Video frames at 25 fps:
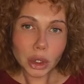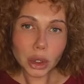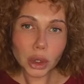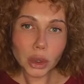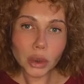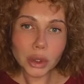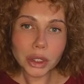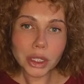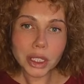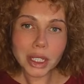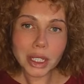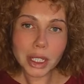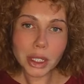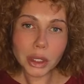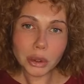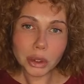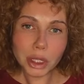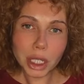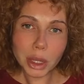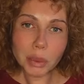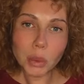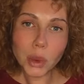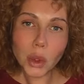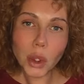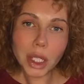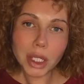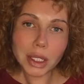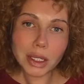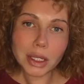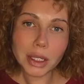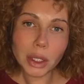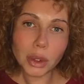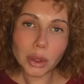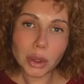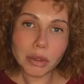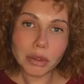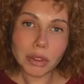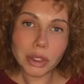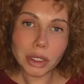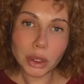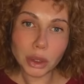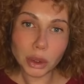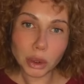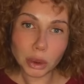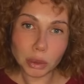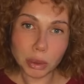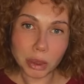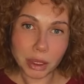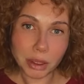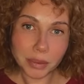то у тех людей более здоровые
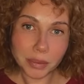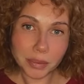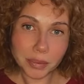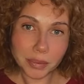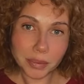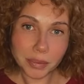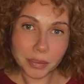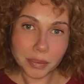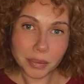зубы.